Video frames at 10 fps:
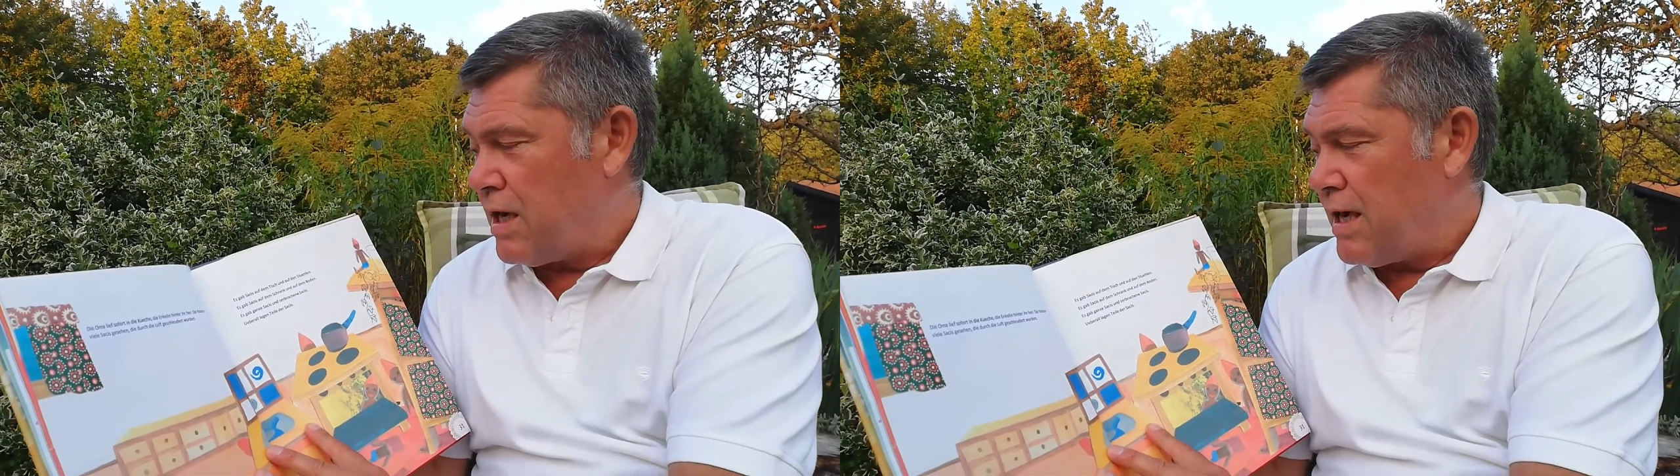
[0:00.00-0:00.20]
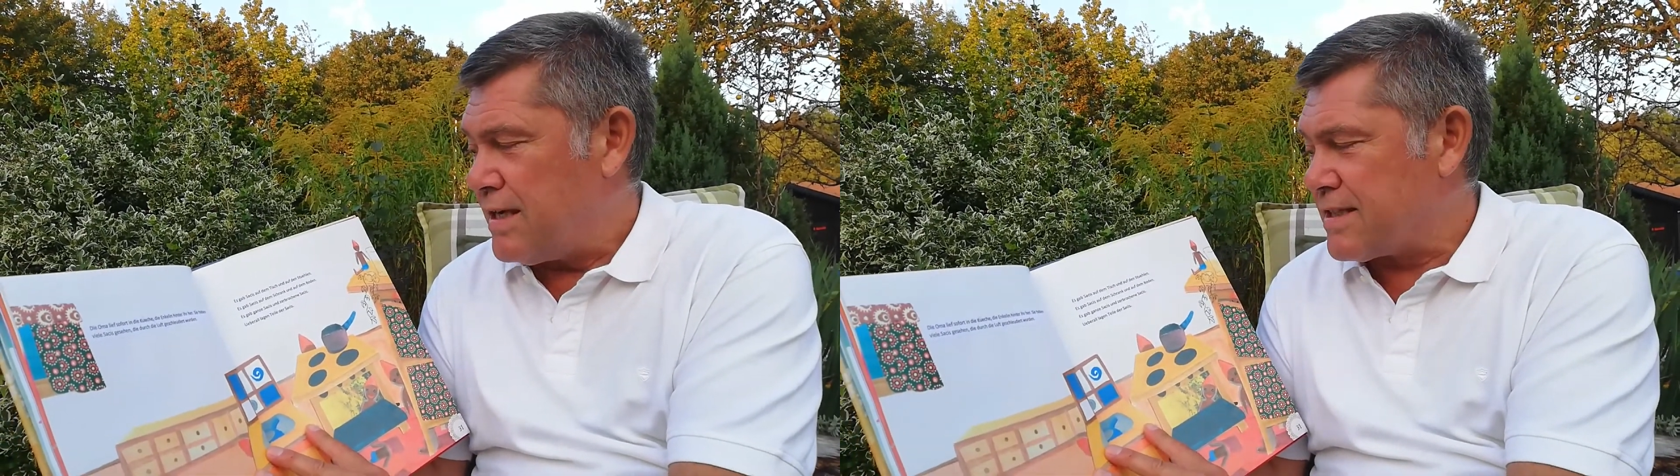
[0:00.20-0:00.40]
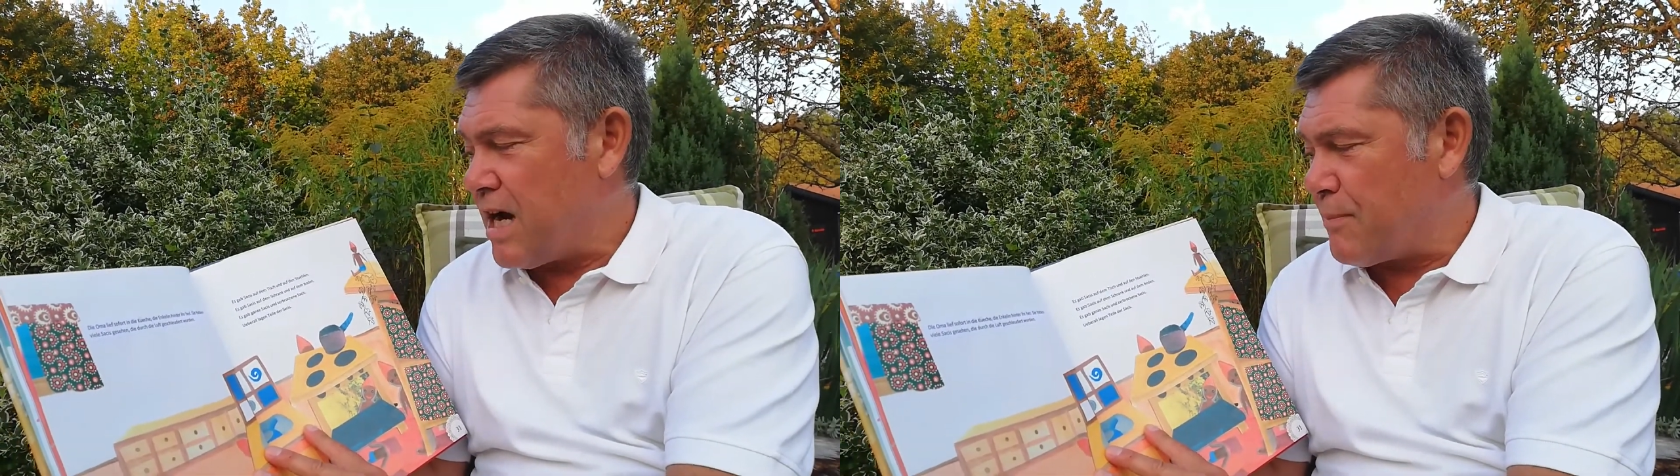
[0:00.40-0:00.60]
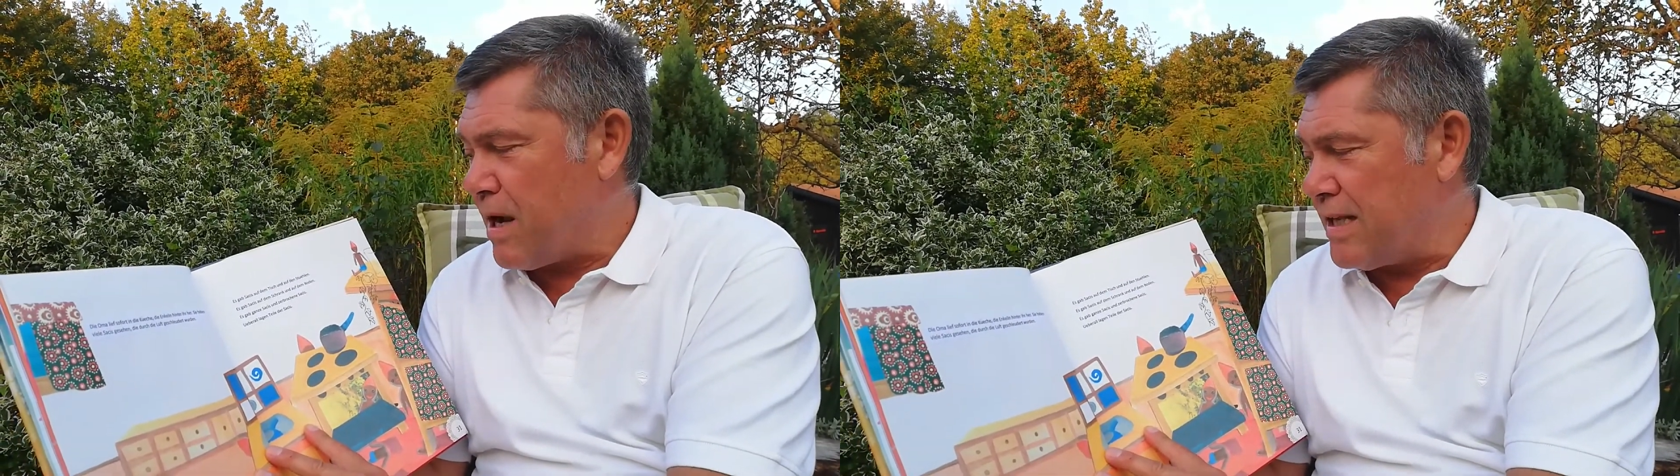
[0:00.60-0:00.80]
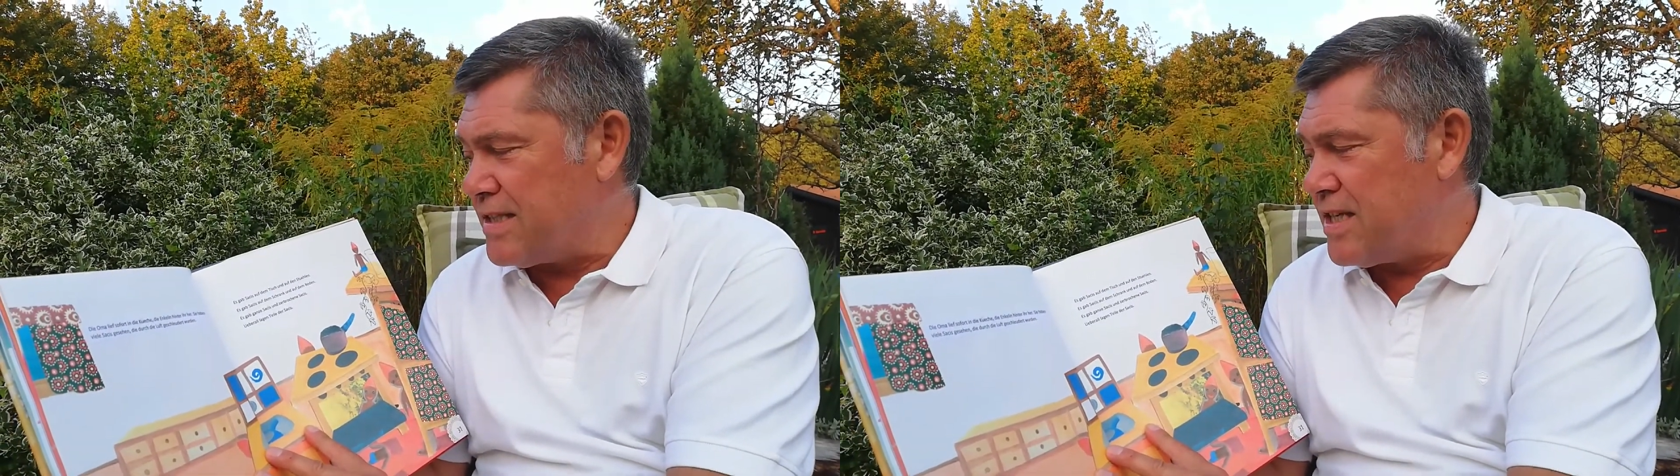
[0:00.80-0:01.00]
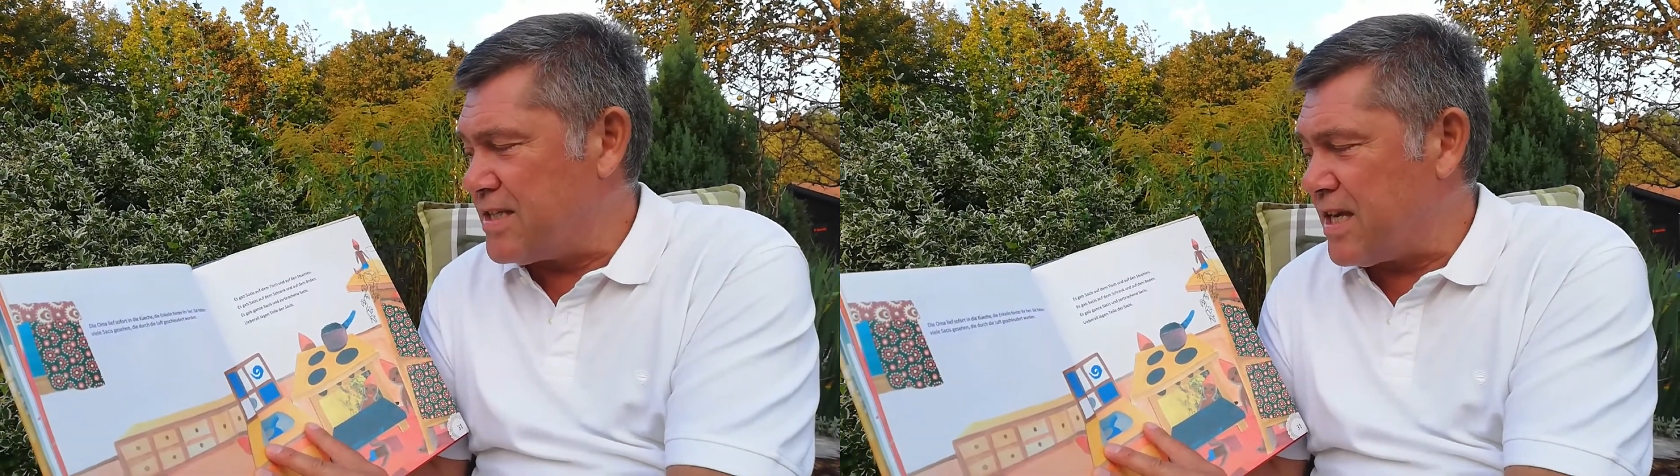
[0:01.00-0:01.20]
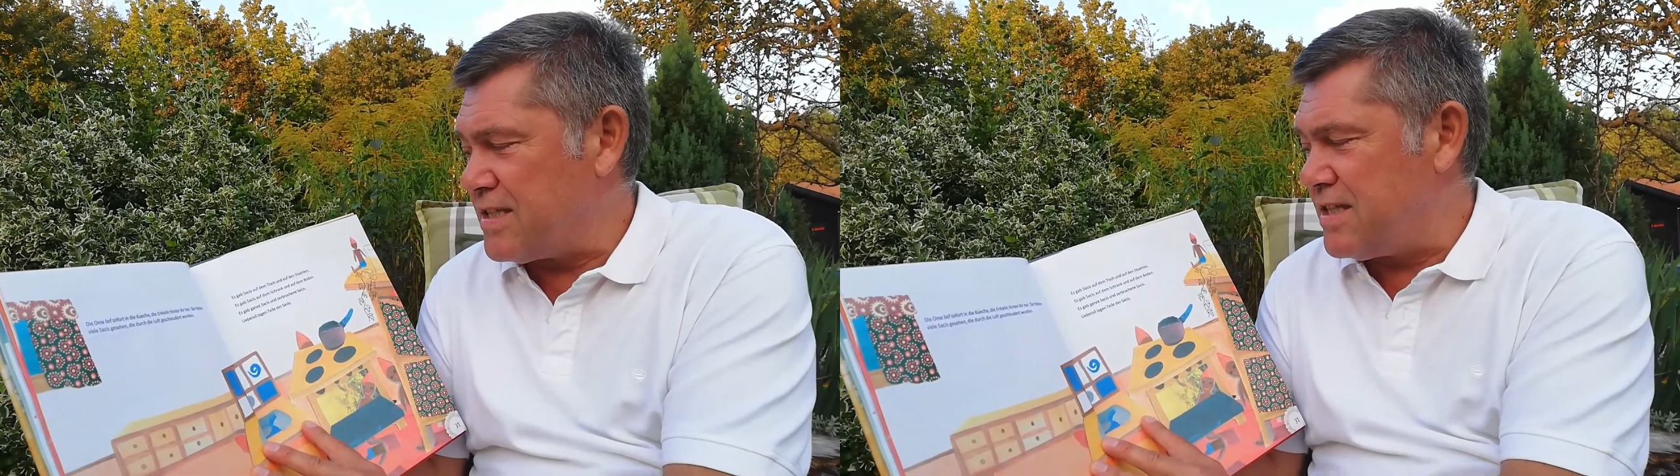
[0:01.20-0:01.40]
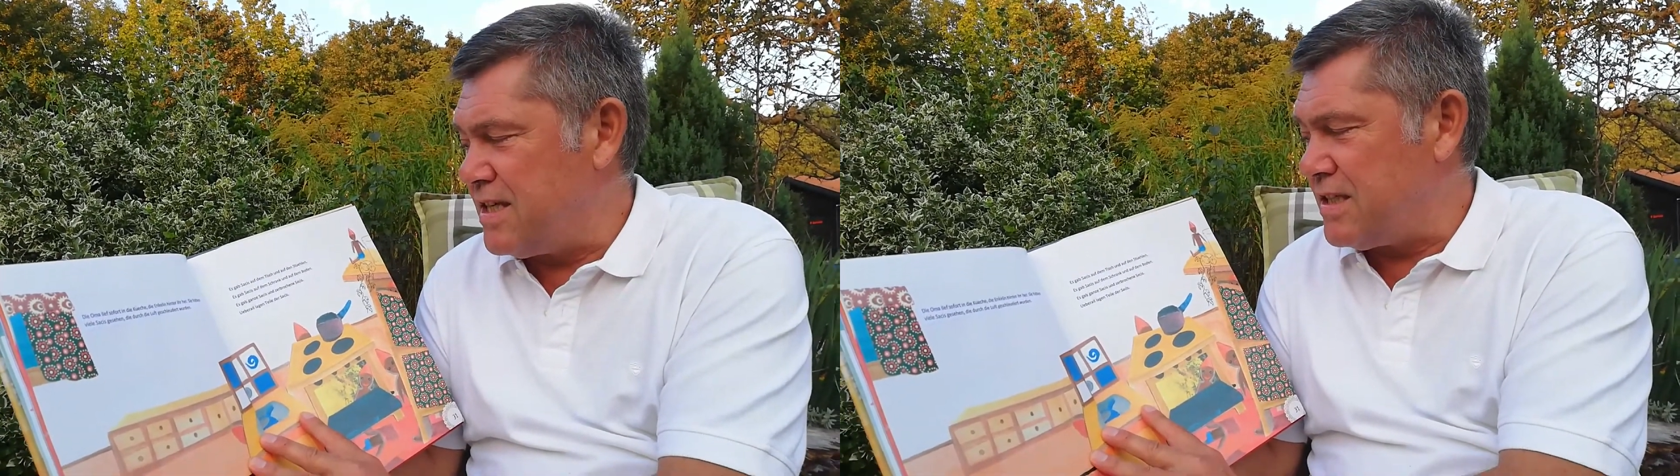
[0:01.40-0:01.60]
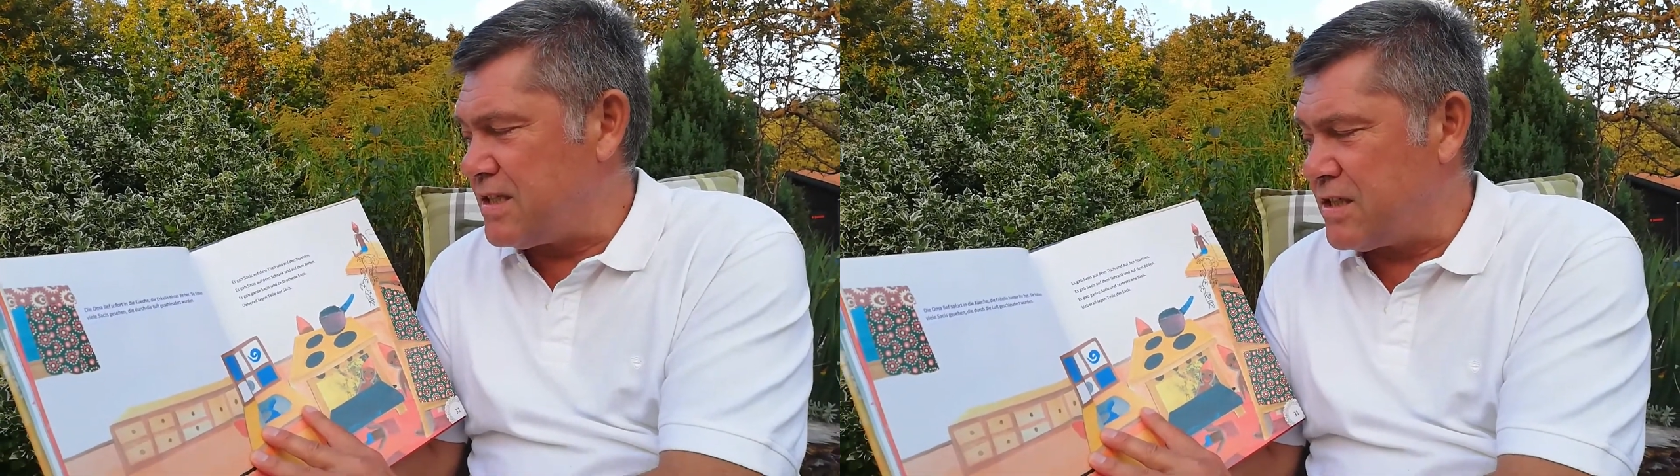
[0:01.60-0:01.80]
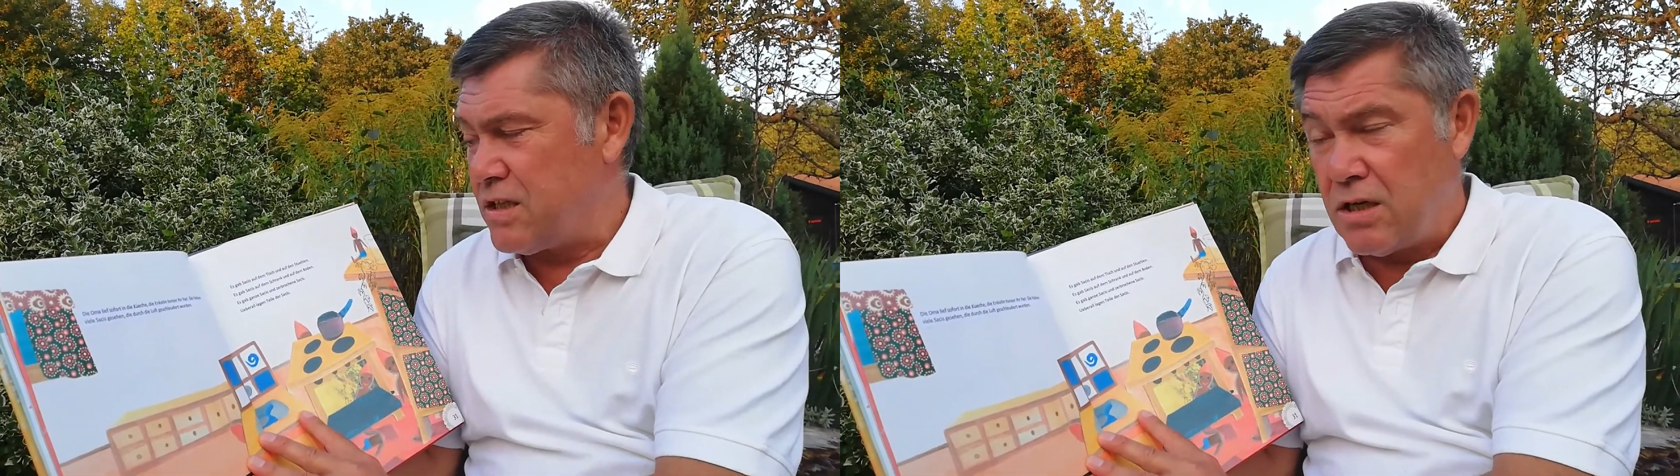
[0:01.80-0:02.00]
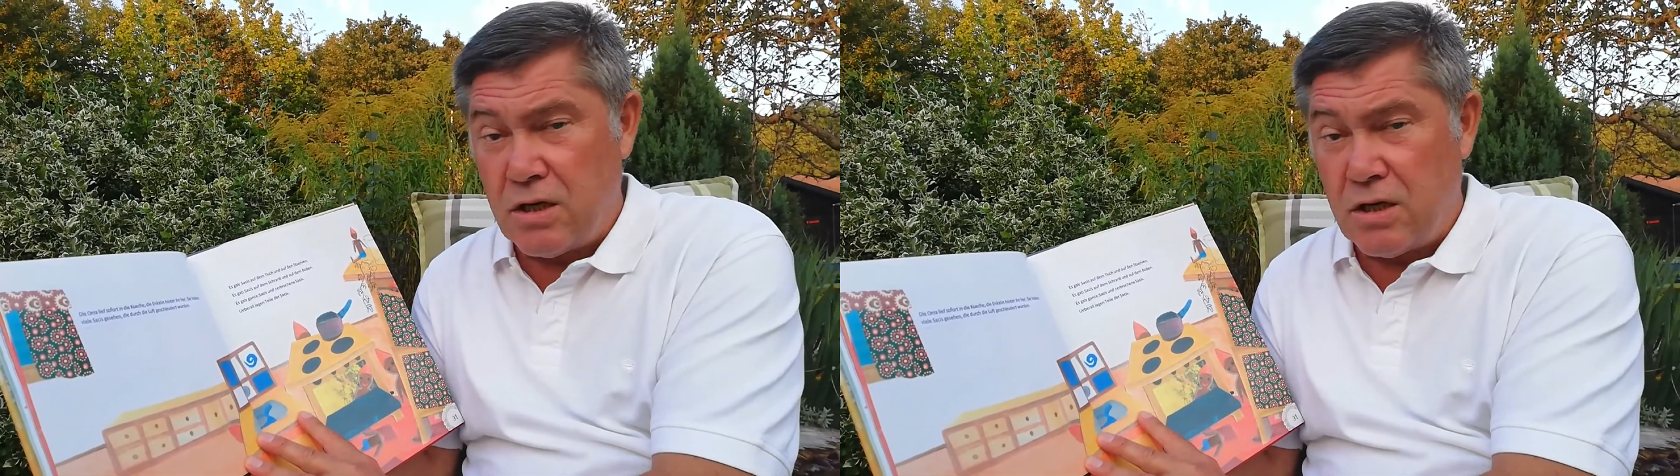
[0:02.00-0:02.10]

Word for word: Es gab ganze Sassis